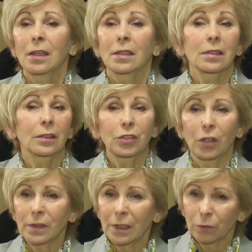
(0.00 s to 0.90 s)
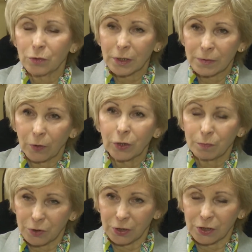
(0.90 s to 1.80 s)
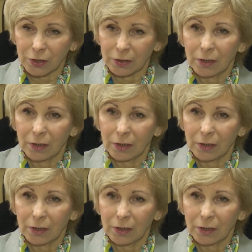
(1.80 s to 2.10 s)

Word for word: z tysiąca różnych swoich przyczyn.